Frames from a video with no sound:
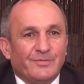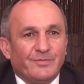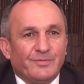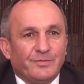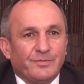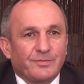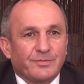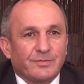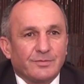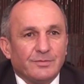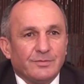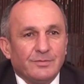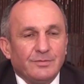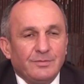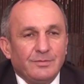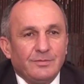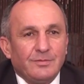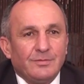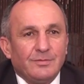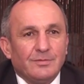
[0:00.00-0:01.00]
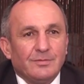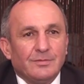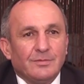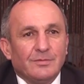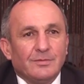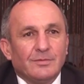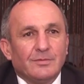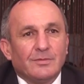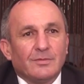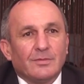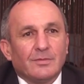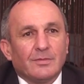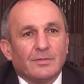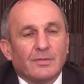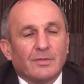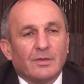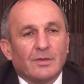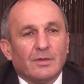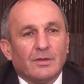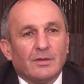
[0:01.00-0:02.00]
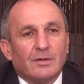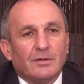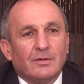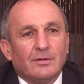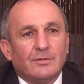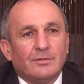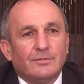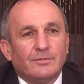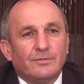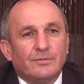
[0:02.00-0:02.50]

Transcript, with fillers: Ee, peki Mehmet Bey buradaki hizmet